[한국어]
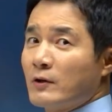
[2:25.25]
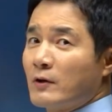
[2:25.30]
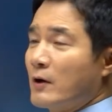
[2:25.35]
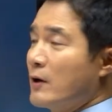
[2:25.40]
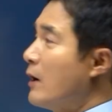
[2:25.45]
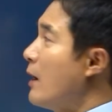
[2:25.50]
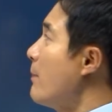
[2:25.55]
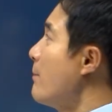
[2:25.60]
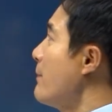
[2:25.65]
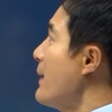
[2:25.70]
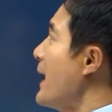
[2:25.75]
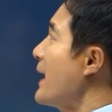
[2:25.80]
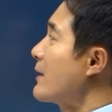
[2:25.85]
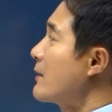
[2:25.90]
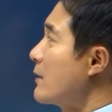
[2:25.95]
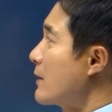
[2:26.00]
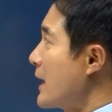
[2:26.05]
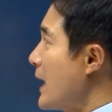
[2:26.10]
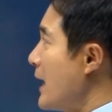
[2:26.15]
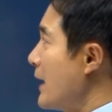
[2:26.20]
읽어요.
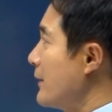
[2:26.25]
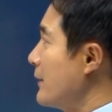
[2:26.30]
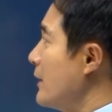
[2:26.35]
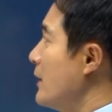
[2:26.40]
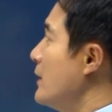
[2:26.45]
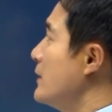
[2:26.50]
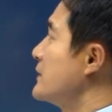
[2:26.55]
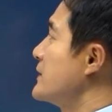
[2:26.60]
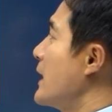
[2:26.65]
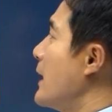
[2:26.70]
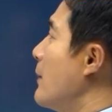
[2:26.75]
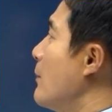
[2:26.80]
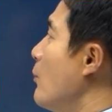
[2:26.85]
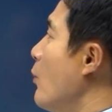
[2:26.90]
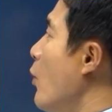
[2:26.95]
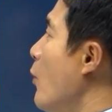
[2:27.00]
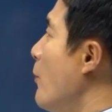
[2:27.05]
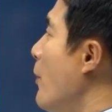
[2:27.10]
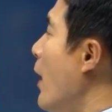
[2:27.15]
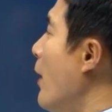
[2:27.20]
패러간. 자,
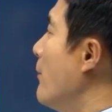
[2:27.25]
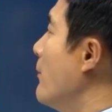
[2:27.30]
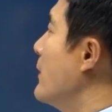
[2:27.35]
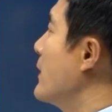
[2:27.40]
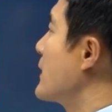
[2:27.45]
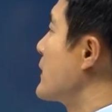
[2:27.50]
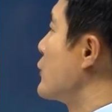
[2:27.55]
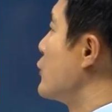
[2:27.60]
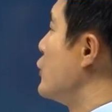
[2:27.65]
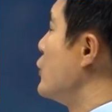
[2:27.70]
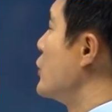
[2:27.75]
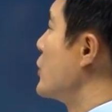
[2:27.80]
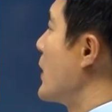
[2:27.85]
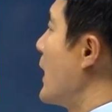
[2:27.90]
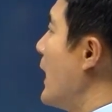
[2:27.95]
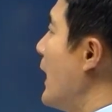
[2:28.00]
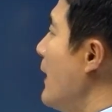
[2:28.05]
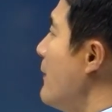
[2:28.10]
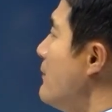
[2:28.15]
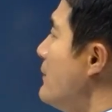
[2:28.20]
모범,
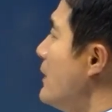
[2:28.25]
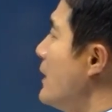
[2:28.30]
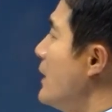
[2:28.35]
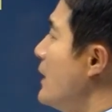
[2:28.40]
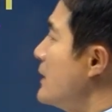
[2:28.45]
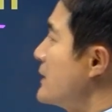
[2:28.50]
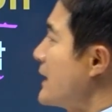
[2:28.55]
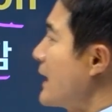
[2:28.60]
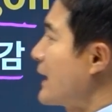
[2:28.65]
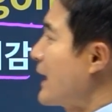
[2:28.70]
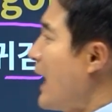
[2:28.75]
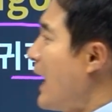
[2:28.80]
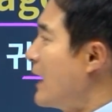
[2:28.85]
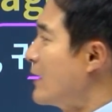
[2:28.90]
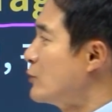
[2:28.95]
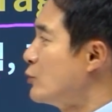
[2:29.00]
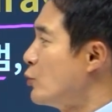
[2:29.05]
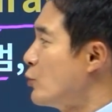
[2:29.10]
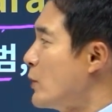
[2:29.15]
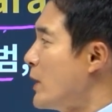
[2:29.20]
귀감. 자,
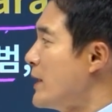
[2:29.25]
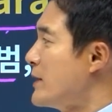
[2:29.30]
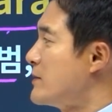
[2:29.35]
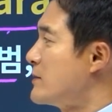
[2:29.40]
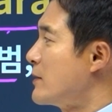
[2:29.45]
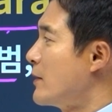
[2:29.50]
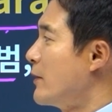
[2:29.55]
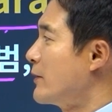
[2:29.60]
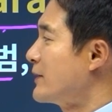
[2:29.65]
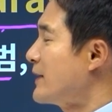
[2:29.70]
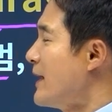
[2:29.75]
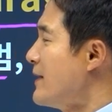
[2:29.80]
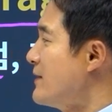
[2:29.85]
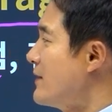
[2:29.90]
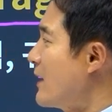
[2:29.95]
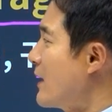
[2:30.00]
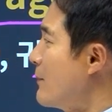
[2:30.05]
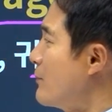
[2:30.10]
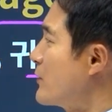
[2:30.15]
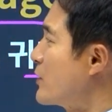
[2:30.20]
강도가 있어요. 딴
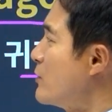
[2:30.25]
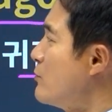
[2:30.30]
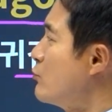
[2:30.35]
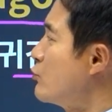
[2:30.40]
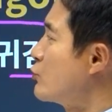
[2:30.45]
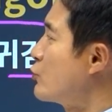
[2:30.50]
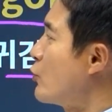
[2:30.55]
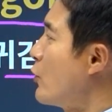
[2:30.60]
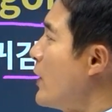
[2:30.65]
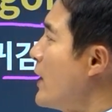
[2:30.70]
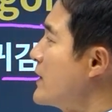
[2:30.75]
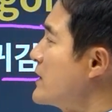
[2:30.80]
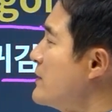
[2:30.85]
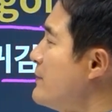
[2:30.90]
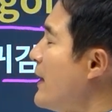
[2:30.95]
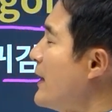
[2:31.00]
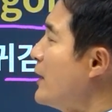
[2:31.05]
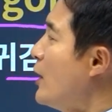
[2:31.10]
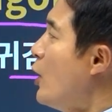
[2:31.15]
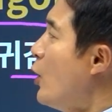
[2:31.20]
사람들은
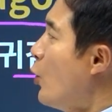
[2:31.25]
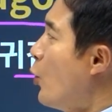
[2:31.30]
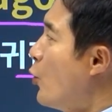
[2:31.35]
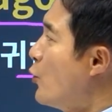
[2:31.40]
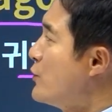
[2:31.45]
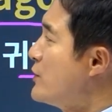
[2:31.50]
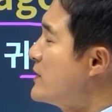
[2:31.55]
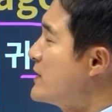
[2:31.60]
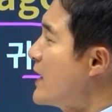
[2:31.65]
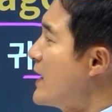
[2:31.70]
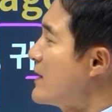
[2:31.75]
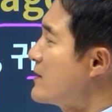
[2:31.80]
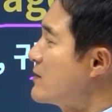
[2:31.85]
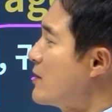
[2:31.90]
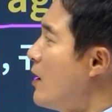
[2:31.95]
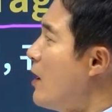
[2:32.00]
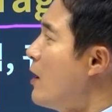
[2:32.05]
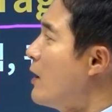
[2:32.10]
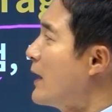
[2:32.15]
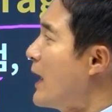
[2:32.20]
무서워하지만
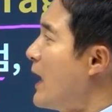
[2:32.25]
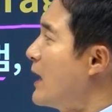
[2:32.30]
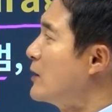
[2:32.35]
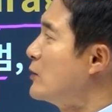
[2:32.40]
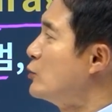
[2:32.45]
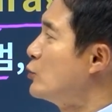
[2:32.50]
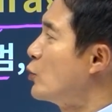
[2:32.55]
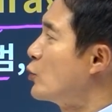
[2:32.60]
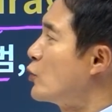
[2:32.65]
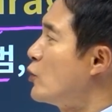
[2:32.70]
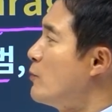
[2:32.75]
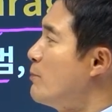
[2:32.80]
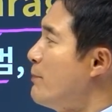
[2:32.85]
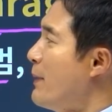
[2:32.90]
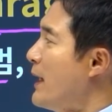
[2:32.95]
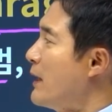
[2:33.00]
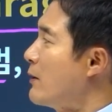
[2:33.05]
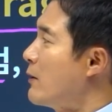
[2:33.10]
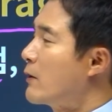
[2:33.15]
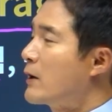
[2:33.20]
혼자서 강도를
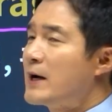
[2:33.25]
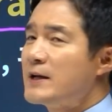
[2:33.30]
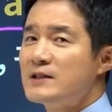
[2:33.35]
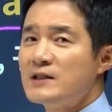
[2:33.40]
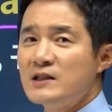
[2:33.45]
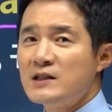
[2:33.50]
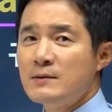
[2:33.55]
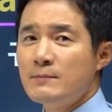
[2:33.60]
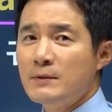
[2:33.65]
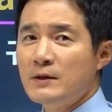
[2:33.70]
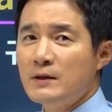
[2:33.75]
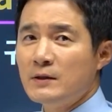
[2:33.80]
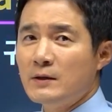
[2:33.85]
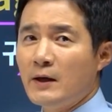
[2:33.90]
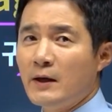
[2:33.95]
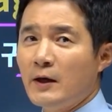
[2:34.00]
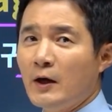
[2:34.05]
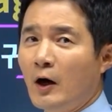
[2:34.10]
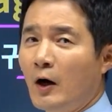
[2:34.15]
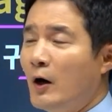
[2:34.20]
패러 간
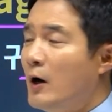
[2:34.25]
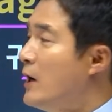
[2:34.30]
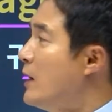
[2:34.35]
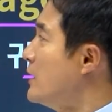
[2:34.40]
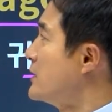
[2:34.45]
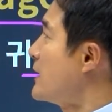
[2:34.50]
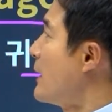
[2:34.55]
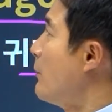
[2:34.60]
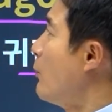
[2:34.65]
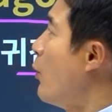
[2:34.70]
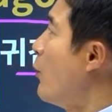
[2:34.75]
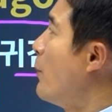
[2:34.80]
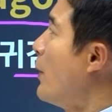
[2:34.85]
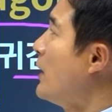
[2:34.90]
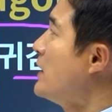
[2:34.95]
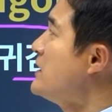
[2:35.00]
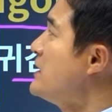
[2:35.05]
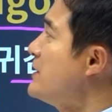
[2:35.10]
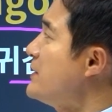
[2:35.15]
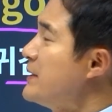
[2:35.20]
시민이에요. 자,
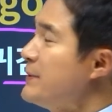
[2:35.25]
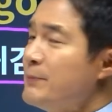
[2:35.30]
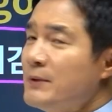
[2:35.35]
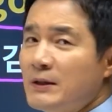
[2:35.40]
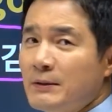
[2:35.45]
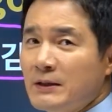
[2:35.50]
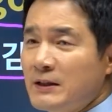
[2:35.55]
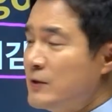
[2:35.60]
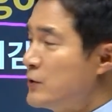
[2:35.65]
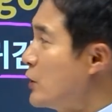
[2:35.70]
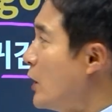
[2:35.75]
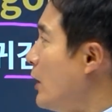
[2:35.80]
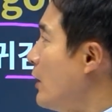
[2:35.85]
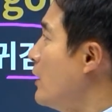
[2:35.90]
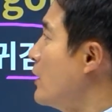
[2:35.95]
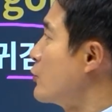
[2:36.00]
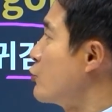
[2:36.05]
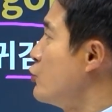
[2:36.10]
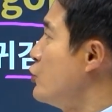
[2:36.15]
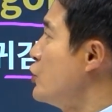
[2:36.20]
모범
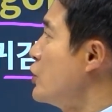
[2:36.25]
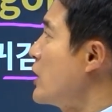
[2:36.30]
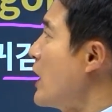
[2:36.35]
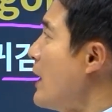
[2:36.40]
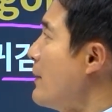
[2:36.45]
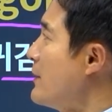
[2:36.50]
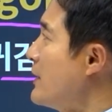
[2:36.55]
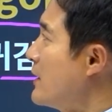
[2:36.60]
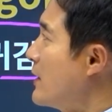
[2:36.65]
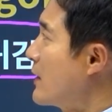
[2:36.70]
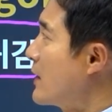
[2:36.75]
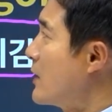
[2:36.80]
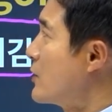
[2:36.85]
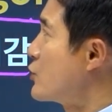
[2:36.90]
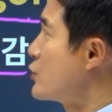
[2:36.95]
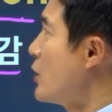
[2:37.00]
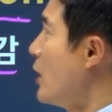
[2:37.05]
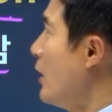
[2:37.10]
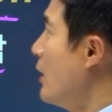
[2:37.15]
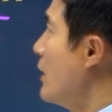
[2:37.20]
시민이죠. 귀감이
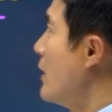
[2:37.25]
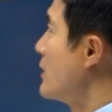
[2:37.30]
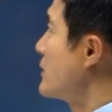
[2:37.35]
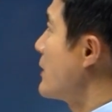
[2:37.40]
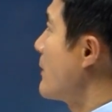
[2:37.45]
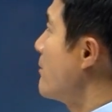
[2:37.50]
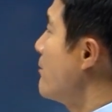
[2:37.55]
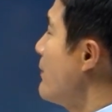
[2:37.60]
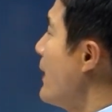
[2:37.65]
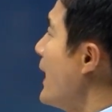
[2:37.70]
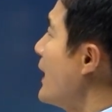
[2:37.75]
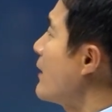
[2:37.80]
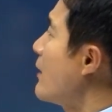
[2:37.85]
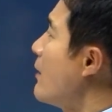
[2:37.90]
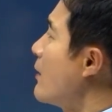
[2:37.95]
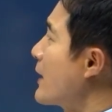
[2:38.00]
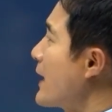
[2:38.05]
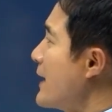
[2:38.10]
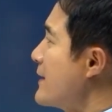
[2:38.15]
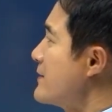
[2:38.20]
되겠죠. 그래서
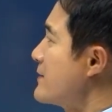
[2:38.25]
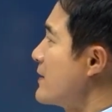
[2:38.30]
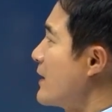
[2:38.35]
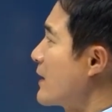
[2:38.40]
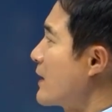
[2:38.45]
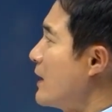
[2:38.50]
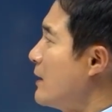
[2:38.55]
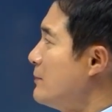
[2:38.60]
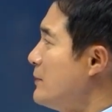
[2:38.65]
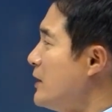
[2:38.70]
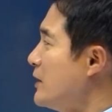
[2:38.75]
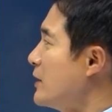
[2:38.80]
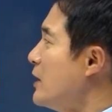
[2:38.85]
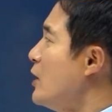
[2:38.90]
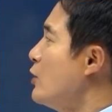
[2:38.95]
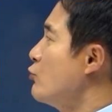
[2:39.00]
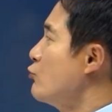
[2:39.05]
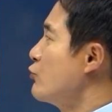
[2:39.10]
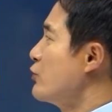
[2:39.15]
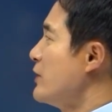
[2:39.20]
패러 간 사람은
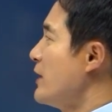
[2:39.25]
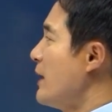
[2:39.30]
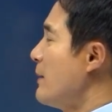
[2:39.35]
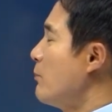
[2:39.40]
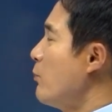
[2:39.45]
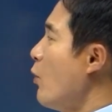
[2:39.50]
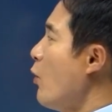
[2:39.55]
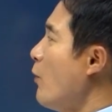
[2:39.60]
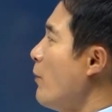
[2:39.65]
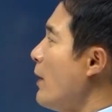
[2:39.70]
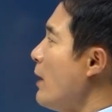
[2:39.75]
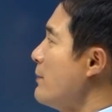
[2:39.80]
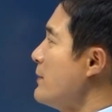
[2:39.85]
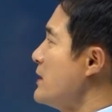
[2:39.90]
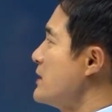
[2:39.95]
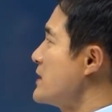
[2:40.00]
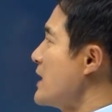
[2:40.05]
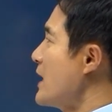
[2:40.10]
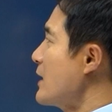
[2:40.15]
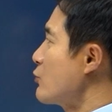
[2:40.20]
우리의
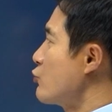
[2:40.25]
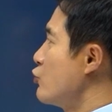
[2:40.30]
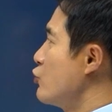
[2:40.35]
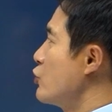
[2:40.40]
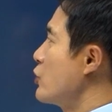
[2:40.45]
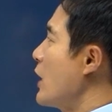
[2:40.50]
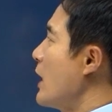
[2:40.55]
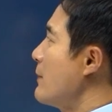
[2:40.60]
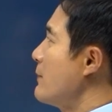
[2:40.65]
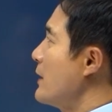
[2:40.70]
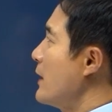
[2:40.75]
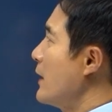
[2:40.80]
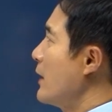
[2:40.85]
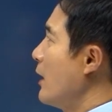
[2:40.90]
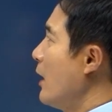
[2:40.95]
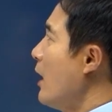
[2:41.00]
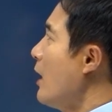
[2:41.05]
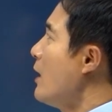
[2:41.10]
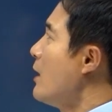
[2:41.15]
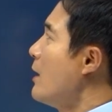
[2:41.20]
모범이자
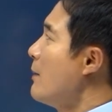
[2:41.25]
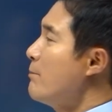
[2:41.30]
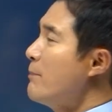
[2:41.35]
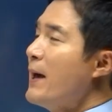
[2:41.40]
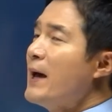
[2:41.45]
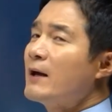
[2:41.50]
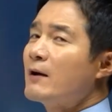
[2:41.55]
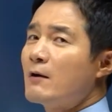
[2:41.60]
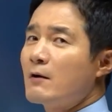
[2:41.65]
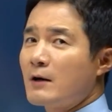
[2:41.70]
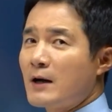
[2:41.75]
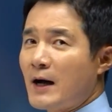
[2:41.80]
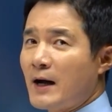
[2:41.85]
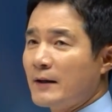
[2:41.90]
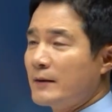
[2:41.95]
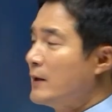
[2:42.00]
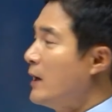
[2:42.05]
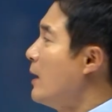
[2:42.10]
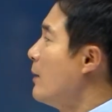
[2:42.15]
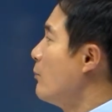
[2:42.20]
귀감이에요. 패러
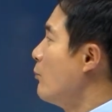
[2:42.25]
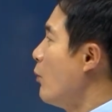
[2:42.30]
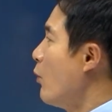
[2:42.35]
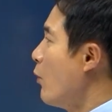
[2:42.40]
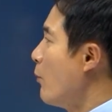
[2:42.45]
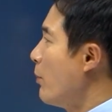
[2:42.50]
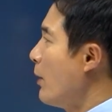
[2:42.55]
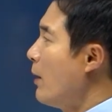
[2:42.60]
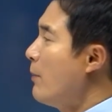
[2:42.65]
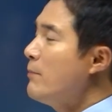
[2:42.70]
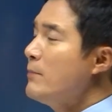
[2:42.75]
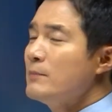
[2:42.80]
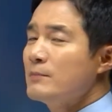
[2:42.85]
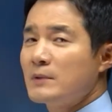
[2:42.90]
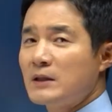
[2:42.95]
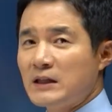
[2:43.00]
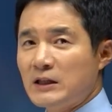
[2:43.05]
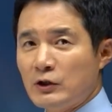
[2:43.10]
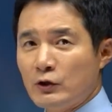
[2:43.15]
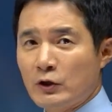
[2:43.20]
간, 모범,
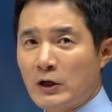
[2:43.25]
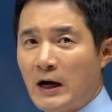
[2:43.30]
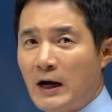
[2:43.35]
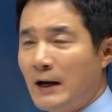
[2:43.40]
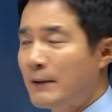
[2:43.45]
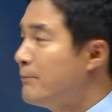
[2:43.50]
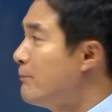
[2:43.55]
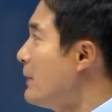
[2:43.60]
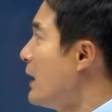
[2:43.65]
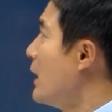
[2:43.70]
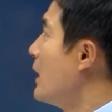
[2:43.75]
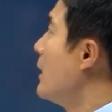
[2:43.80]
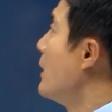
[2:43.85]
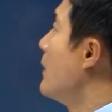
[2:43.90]
귀감,